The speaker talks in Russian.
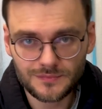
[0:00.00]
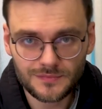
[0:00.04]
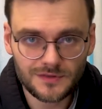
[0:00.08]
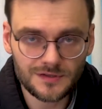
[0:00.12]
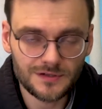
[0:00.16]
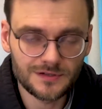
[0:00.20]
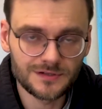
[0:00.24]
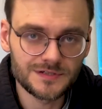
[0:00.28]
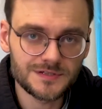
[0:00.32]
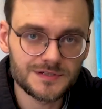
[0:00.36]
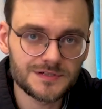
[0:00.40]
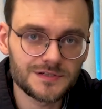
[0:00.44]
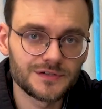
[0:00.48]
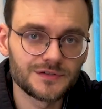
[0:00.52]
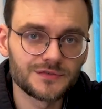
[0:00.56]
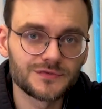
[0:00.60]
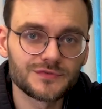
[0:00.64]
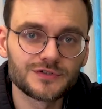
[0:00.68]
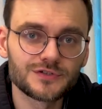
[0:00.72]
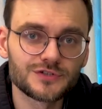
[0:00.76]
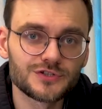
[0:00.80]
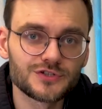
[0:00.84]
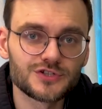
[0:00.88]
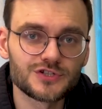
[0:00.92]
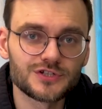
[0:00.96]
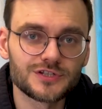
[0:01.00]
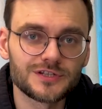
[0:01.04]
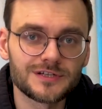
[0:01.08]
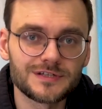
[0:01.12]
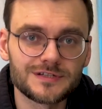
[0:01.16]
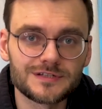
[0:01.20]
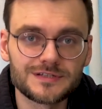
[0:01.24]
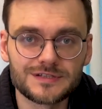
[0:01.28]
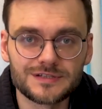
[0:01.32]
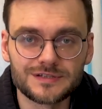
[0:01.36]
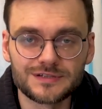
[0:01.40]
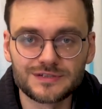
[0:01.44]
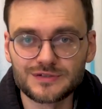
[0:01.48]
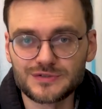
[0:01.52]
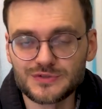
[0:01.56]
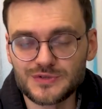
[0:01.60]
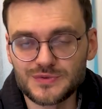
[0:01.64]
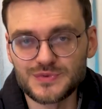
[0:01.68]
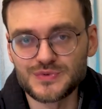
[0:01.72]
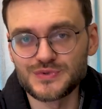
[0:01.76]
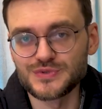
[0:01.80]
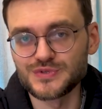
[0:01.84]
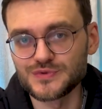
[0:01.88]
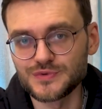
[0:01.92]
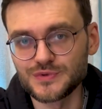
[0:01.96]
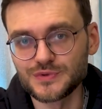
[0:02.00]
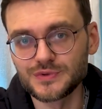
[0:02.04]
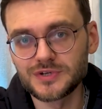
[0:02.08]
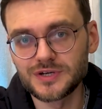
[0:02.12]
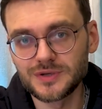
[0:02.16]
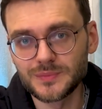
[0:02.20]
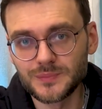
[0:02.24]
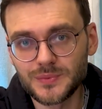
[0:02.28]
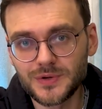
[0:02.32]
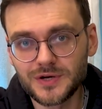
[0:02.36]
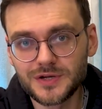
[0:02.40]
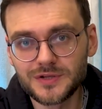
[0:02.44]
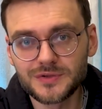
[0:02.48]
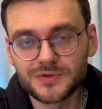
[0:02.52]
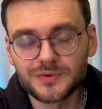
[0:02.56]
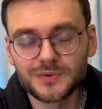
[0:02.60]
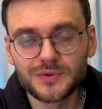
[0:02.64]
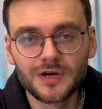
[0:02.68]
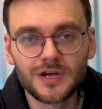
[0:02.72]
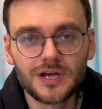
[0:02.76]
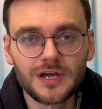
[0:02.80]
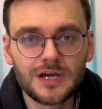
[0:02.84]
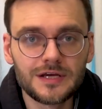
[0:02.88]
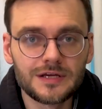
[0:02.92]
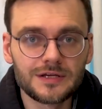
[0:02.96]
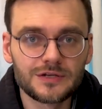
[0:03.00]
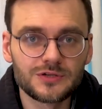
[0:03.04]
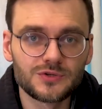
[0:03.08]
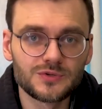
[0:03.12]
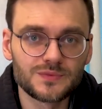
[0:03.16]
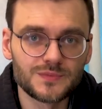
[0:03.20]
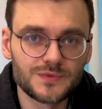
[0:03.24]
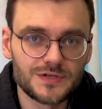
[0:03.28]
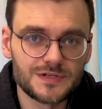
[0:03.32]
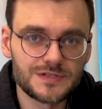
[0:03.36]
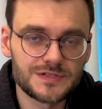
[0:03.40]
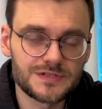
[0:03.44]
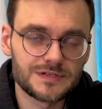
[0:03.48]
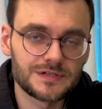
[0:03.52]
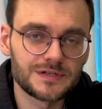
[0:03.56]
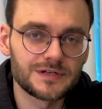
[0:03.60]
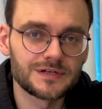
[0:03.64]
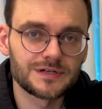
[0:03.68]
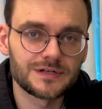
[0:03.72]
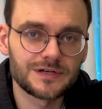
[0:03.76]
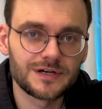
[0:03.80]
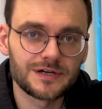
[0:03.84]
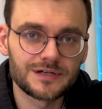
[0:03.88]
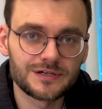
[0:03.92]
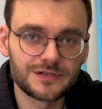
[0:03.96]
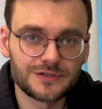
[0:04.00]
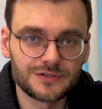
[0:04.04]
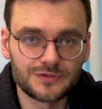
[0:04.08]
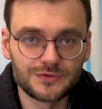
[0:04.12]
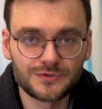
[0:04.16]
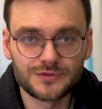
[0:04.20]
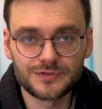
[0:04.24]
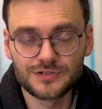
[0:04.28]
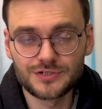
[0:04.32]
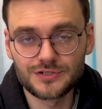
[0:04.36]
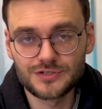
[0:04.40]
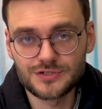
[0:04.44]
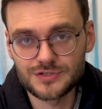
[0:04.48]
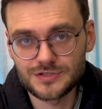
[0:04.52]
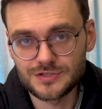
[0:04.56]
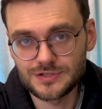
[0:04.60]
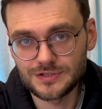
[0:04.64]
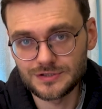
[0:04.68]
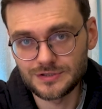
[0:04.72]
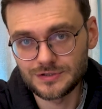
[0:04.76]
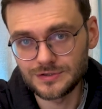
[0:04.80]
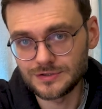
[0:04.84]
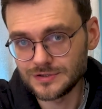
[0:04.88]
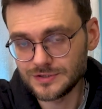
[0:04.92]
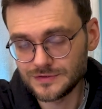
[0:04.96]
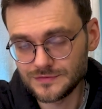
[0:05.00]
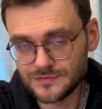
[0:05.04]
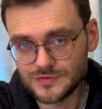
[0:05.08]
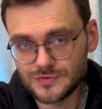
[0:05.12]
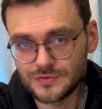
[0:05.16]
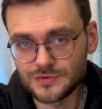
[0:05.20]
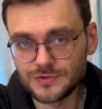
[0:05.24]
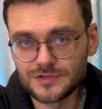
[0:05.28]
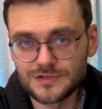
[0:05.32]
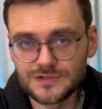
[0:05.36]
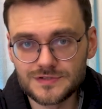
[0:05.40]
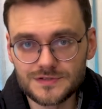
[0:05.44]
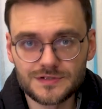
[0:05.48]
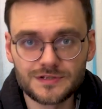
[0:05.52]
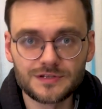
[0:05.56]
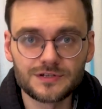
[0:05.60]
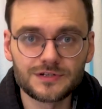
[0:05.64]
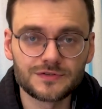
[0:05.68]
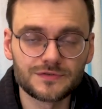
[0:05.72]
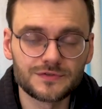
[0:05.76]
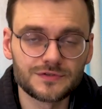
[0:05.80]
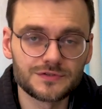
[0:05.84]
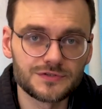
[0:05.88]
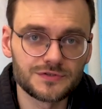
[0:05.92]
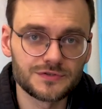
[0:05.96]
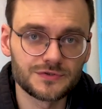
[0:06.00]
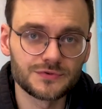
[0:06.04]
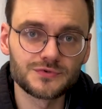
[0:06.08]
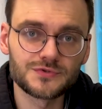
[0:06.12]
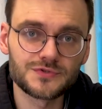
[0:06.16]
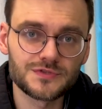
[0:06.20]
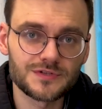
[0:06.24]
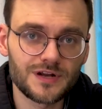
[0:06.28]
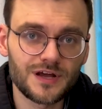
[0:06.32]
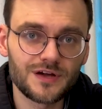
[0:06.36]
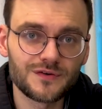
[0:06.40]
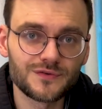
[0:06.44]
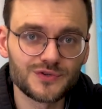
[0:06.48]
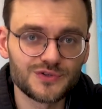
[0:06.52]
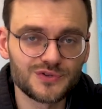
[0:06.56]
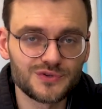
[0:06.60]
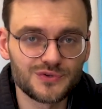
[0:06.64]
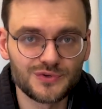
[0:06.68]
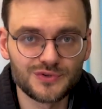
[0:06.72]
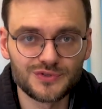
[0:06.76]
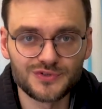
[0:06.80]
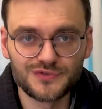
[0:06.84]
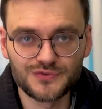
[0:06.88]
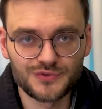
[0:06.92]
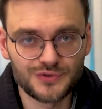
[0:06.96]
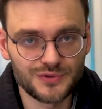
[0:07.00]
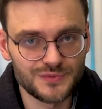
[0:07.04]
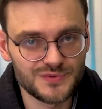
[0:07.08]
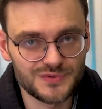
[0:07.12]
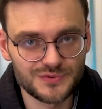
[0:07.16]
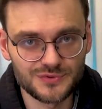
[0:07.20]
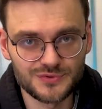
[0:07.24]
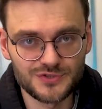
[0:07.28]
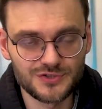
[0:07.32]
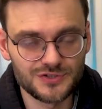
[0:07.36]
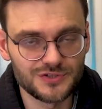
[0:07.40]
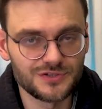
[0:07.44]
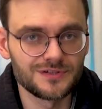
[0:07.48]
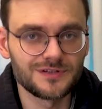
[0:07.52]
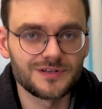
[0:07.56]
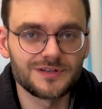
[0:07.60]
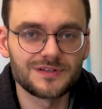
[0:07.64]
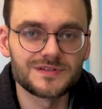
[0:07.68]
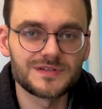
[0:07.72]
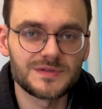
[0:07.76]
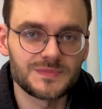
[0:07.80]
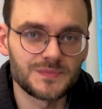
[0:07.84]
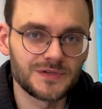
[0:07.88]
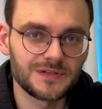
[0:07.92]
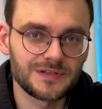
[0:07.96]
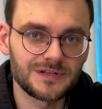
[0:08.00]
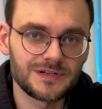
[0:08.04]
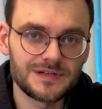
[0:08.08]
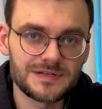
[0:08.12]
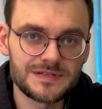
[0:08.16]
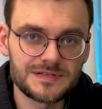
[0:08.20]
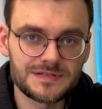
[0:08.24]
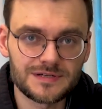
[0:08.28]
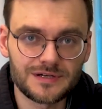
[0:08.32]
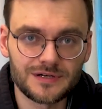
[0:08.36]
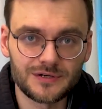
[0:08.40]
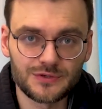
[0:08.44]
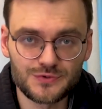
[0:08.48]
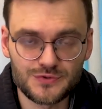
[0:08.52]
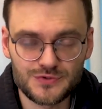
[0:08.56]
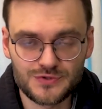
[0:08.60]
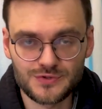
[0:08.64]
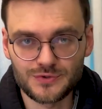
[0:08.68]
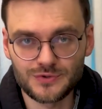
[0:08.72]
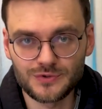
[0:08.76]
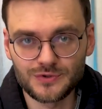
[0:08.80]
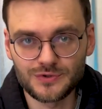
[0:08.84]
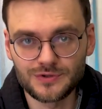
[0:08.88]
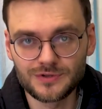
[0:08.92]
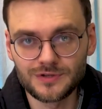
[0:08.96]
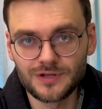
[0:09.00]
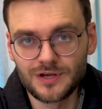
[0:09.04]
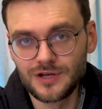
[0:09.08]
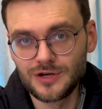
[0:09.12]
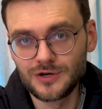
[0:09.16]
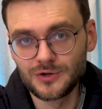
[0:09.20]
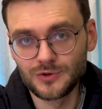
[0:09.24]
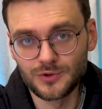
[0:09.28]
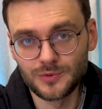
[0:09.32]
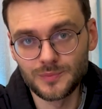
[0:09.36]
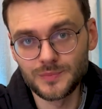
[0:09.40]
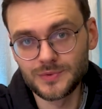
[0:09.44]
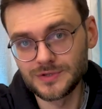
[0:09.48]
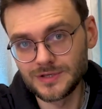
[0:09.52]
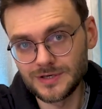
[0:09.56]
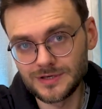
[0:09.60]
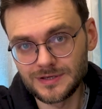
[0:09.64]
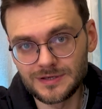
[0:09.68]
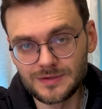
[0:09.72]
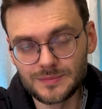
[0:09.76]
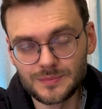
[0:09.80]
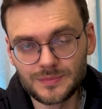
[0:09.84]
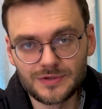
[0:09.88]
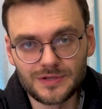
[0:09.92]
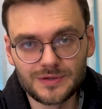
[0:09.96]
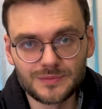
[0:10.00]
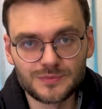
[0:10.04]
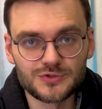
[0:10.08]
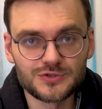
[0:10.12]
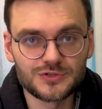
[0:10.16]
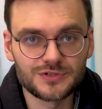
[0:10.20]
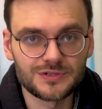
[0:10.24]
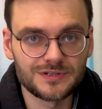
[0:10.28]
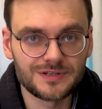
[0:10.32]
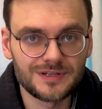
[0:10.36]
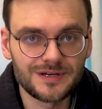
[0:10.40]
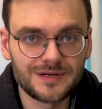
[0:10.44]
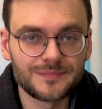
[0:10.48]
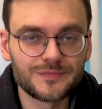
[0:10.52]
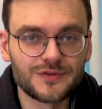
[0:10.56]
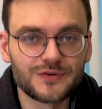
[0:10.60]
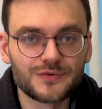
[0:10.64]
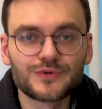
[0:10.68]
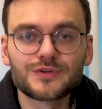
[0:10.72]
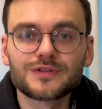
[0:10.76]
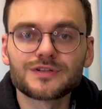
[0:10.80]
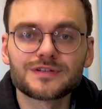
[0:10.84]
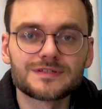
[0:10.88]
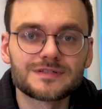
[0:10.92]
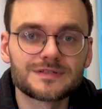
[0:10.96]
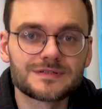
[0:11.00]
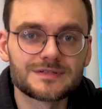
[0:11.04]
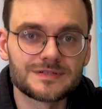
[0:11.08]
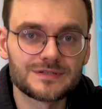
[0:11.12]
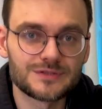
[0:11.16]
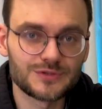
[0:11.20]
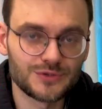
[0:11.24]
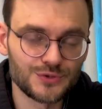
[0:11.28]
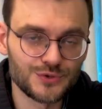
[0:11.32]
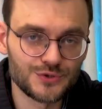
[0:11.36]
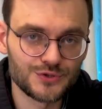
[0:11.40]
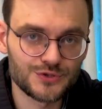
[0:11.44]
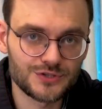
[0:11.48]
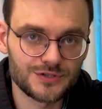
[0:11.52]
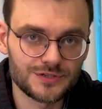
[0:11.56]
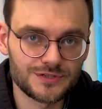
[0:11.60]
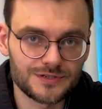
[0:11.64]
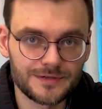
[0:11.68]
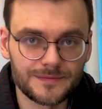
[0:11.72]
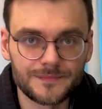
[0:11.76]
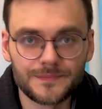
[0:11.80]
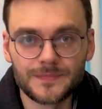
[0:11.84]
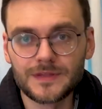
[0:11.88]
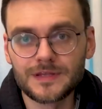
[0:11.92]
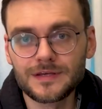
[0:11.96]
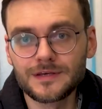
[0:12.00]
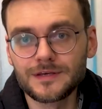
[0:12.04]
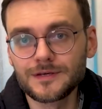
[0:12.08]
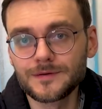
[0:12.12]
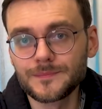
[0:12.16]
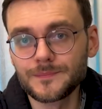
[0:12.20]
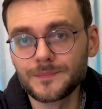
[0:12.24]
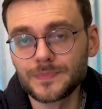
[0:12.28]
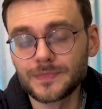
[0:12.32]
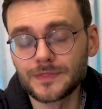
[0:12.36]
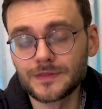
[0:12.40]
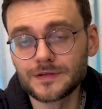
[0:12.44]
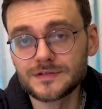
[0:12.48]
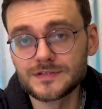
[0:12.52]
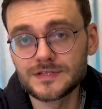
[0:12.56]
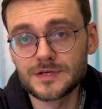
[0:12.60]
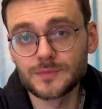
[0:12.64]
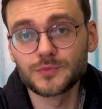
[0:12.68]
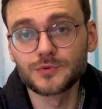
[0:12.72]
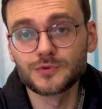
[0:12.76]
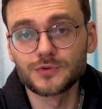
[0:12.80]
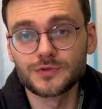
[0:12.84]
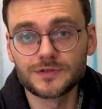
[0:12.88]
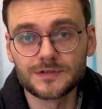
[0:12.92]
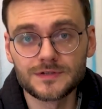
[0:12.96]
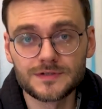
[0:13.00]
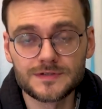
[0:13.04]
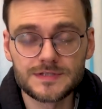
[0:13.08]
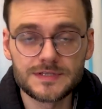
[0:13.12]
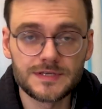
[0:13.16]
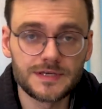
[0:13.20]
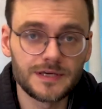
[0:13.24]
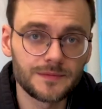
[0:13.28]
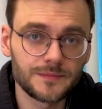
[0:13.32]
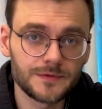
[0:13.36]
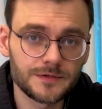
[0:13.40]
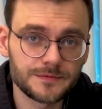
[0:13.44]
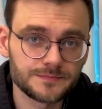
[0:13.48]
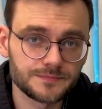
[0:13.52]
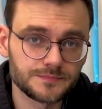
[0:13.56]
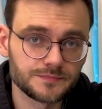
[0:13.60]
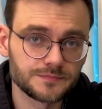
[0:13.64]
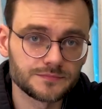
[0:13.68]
если вы начинаете, собственно, свою компанию и думаете, как юридически там все регистрировать и устраивать, то ни в коем случае не надо смотреть, как устроен OpenAI, потому что там довольно сложная и запутанная схема,